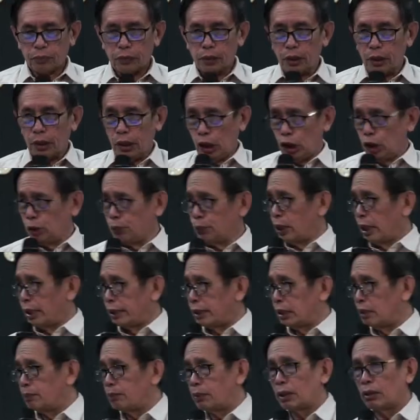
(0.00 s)
Ito pong
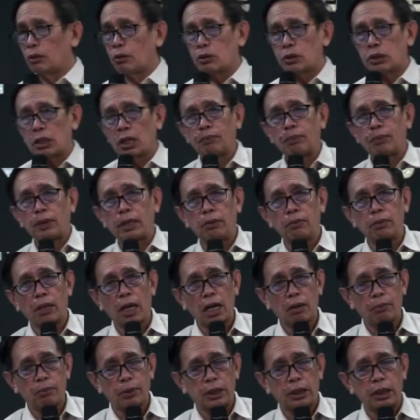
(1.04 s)
ating pag-usapan mga
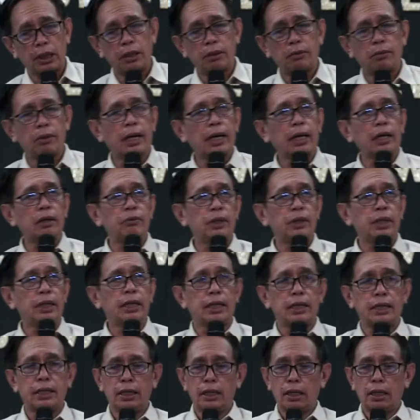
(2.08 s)
kapatid, mga kaibigan.